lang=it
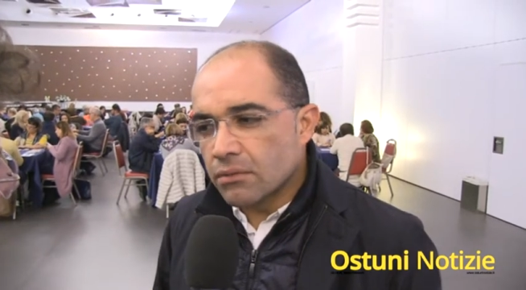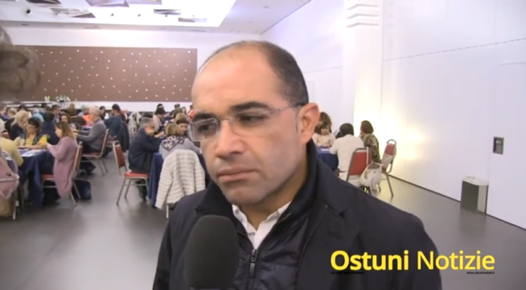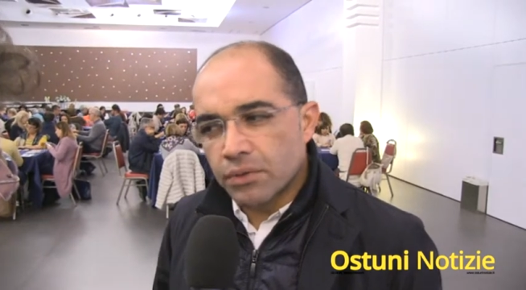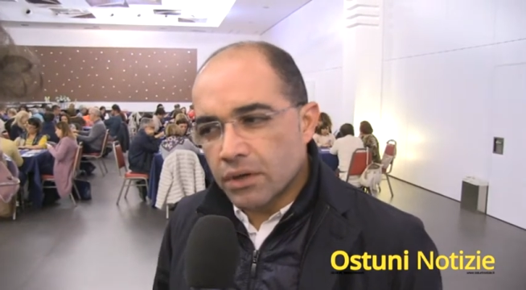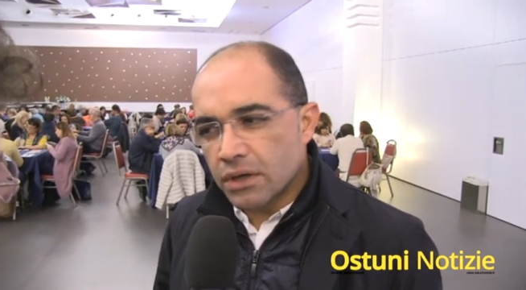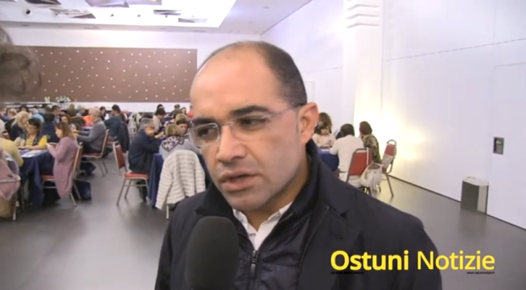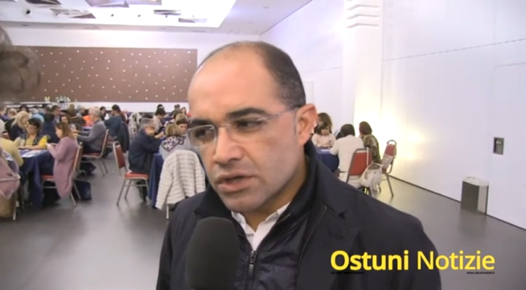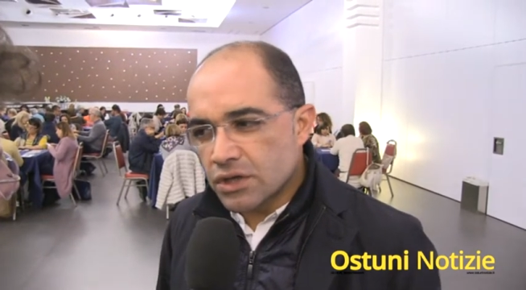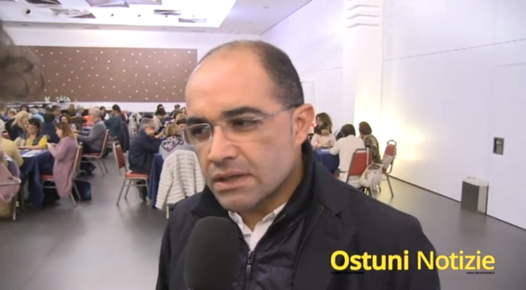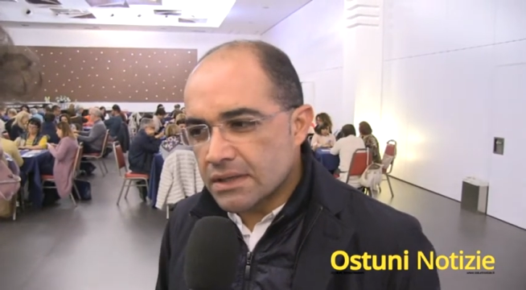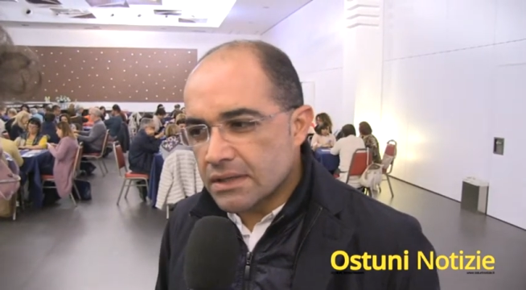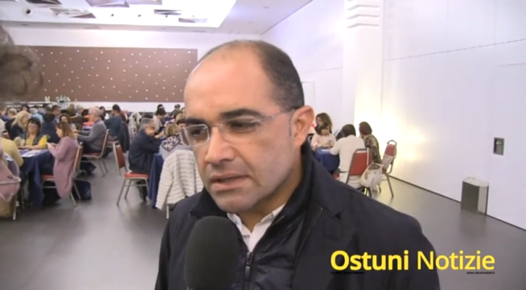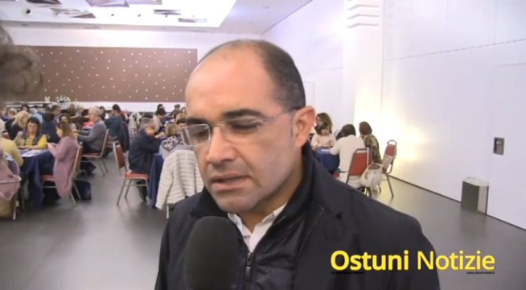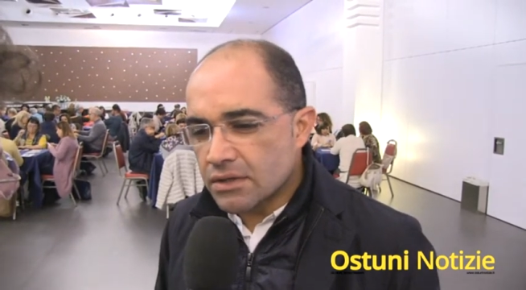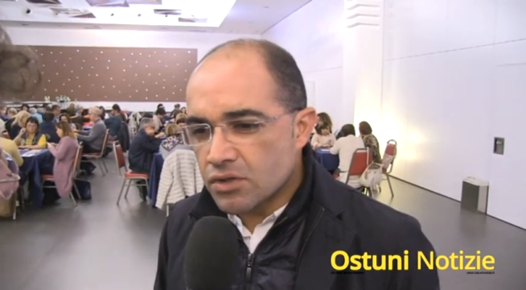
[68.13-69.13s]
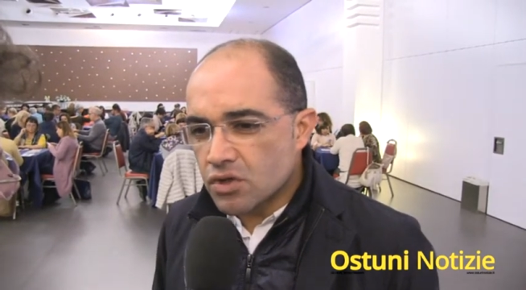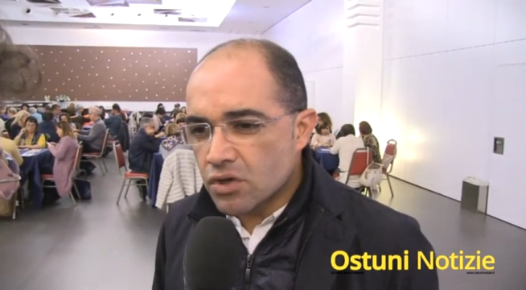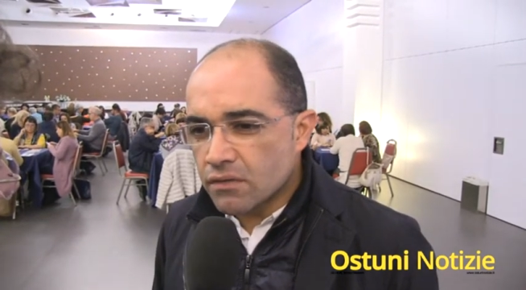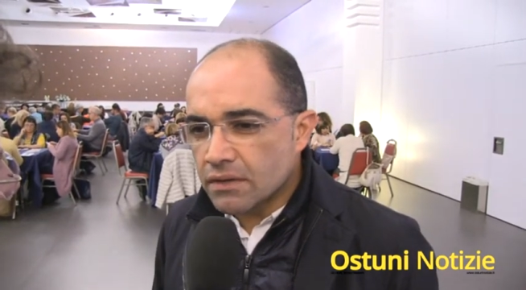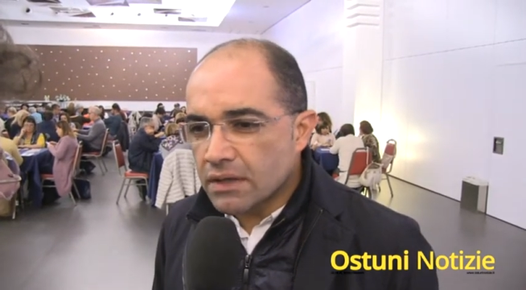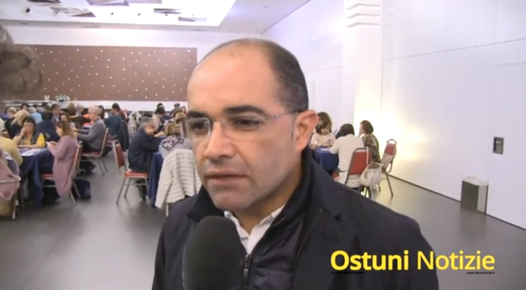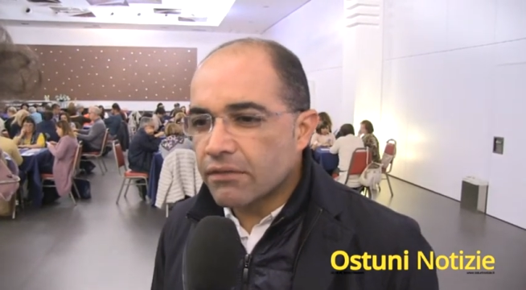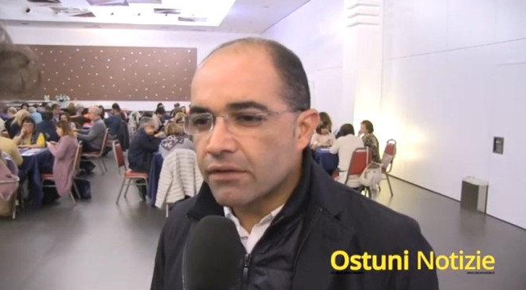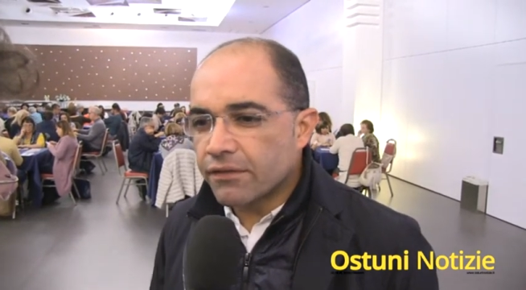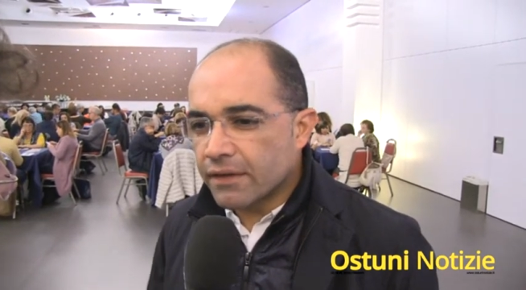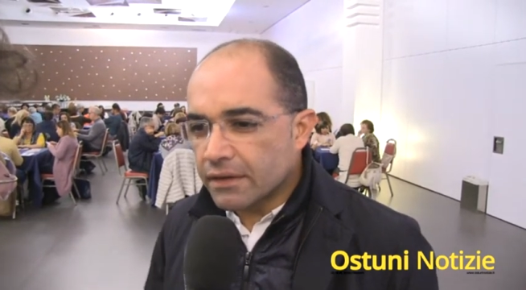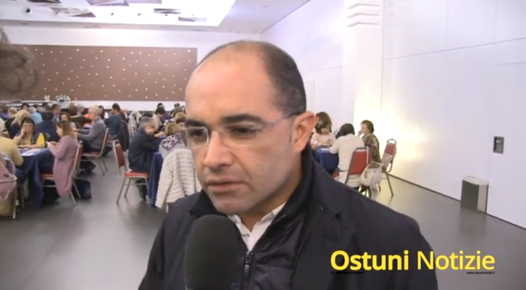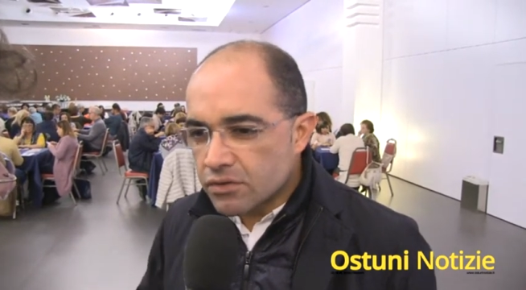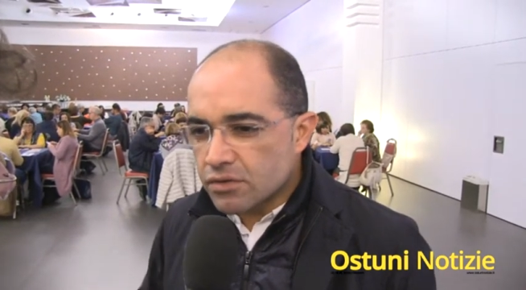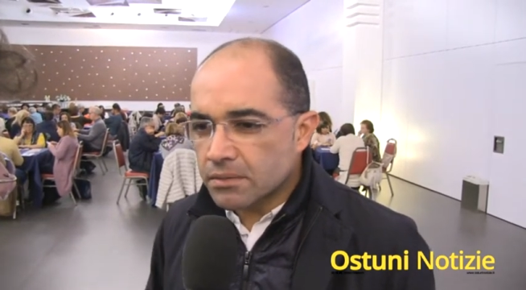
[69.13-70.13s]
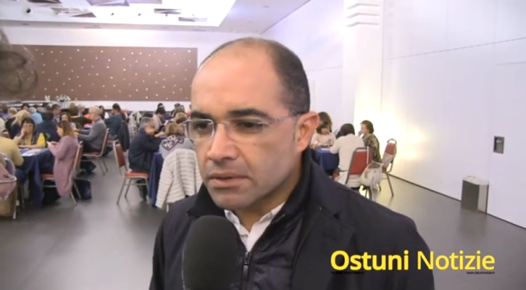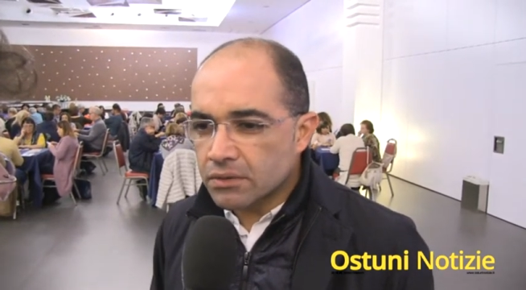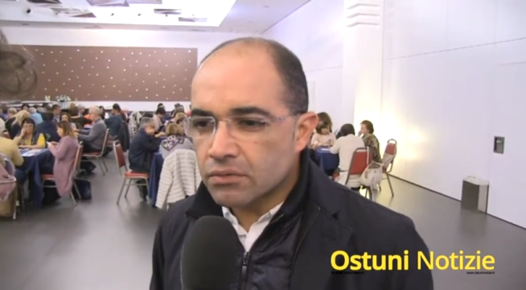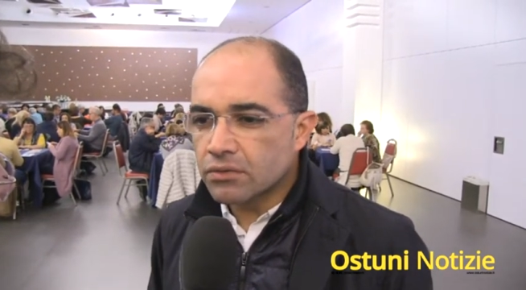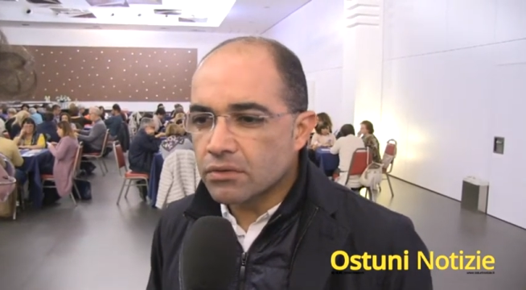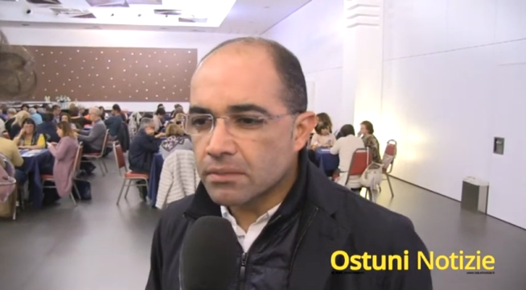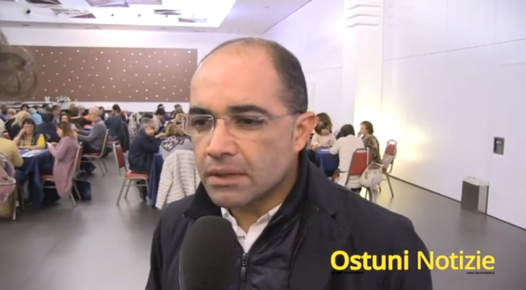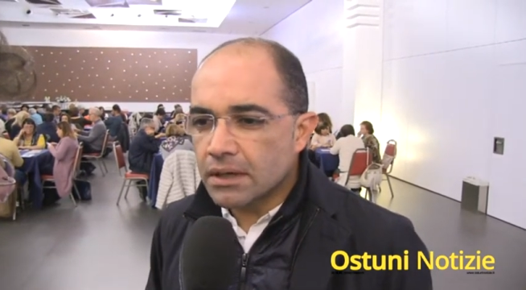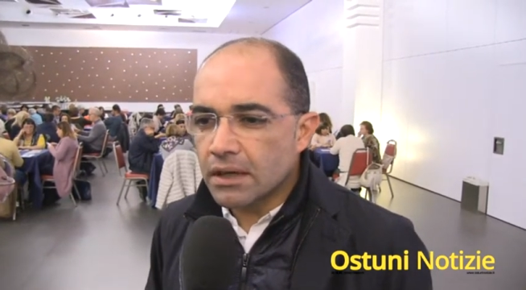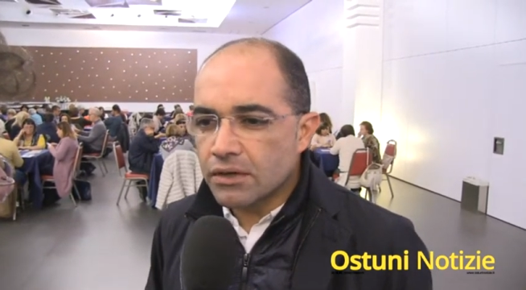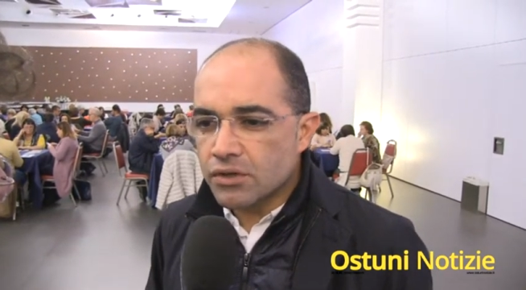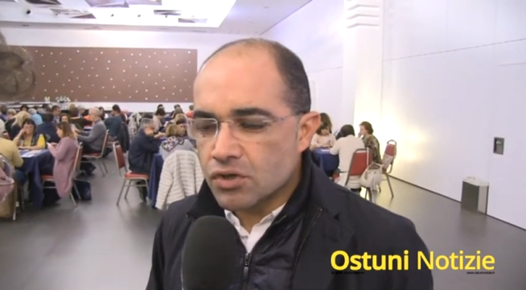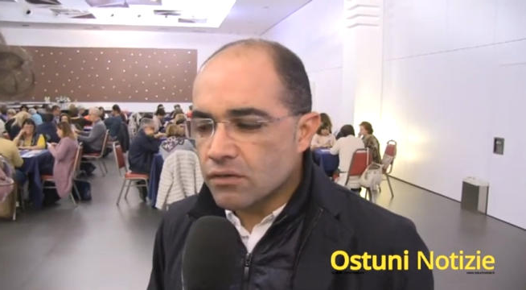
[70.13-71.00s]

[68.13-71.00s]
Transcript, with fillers: non può crescere senza i giovani e va fatto soprattutto perché i